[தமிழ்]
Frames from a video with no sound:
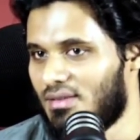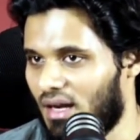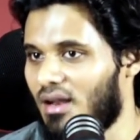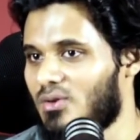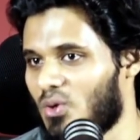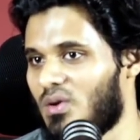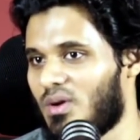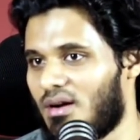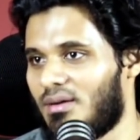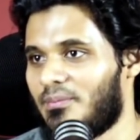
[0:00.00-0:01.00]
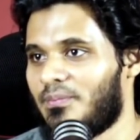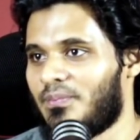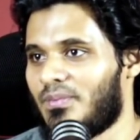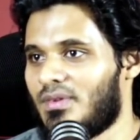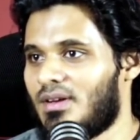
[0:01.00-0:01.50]
இத்தல்லா சொல்ல வர்றான்
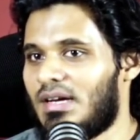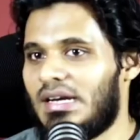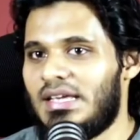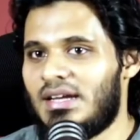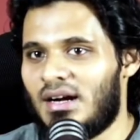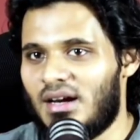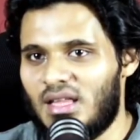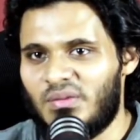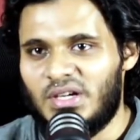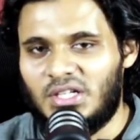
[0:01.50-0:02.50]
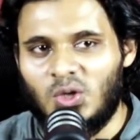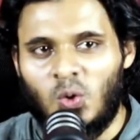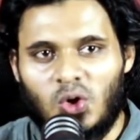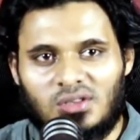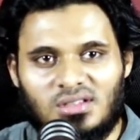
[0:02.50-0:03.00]
நீங்கள் இதை விட்டு
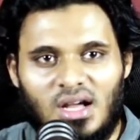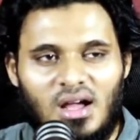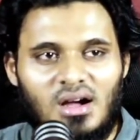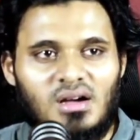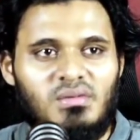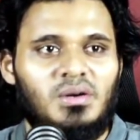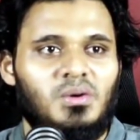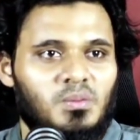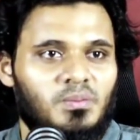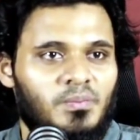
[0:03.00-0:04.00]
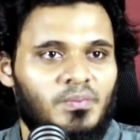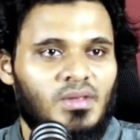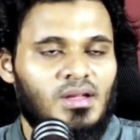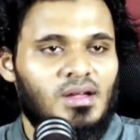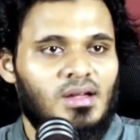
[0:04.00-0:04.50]
கொடுத்து தான் ஆக வேண்டும்
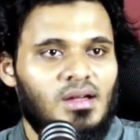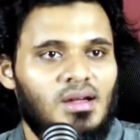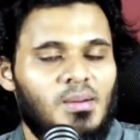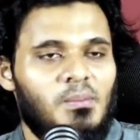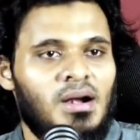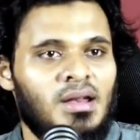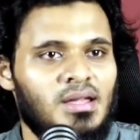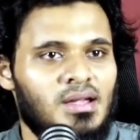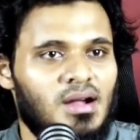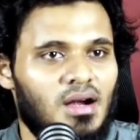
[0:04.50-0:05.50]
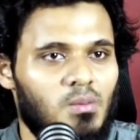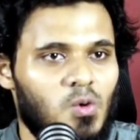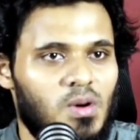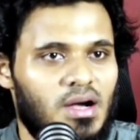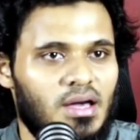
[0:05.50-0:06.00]
மன்னியுங்கள்
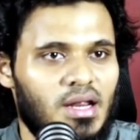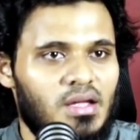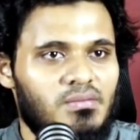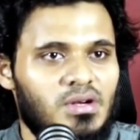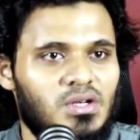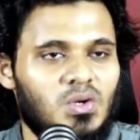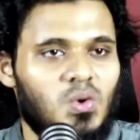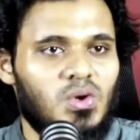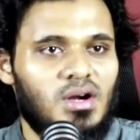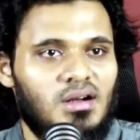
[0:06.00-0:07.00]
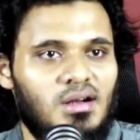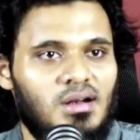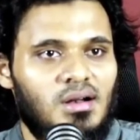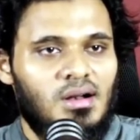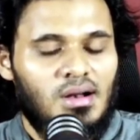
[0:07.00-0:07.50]
அபூபக்கரே விட்டு கொடுங்கள்
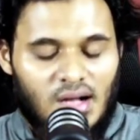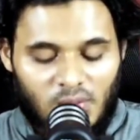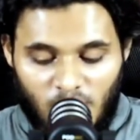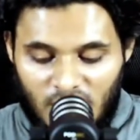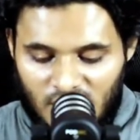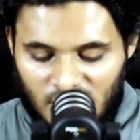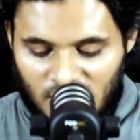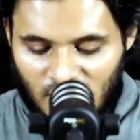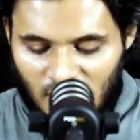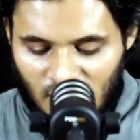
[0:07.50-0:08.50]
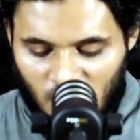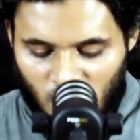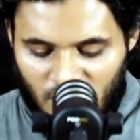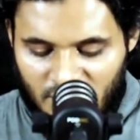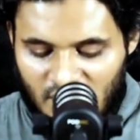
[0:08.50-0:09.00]
அபூபக்கர்
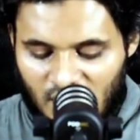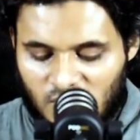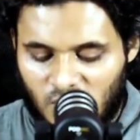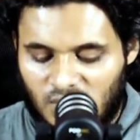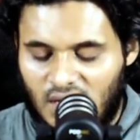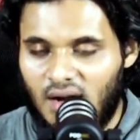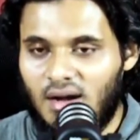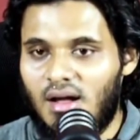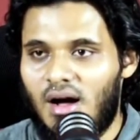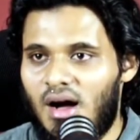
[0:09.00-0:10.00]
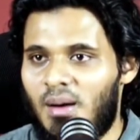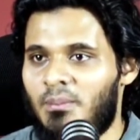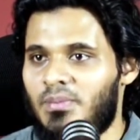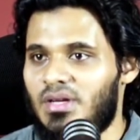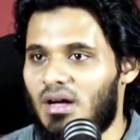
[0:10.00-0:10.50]
ரதியல்லாஹன் உடனடியாக சொன்னார்கள்
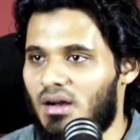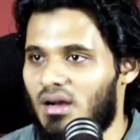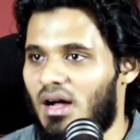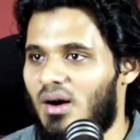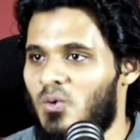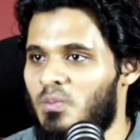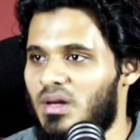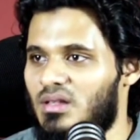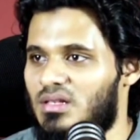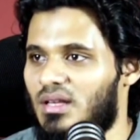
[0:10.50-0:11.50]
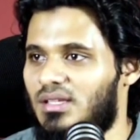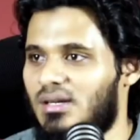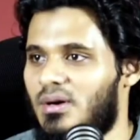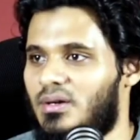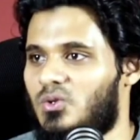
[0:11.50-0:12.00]
ஆம் யா அல்லா உன் மீது
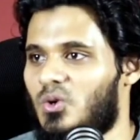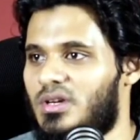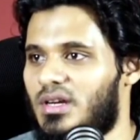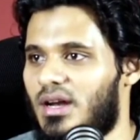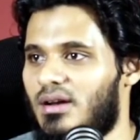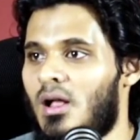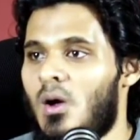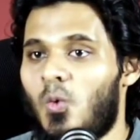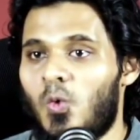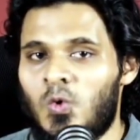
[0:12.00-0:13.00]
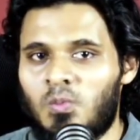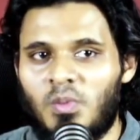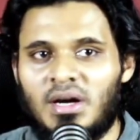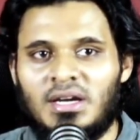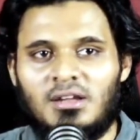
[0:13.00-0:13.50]
சத்தியம் சத்தியமிட்டு சொல்கிறேன் உன்
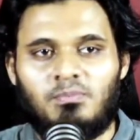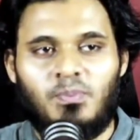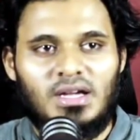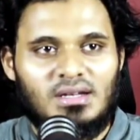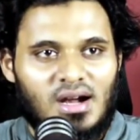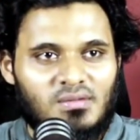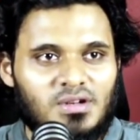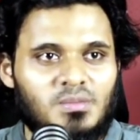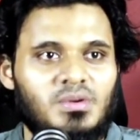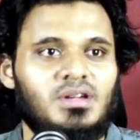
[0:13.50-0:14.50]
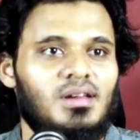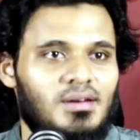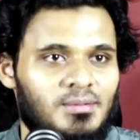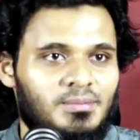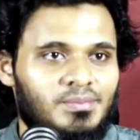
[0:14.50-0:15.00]
மன்னிப்பை நான் விரும்புகிறேன்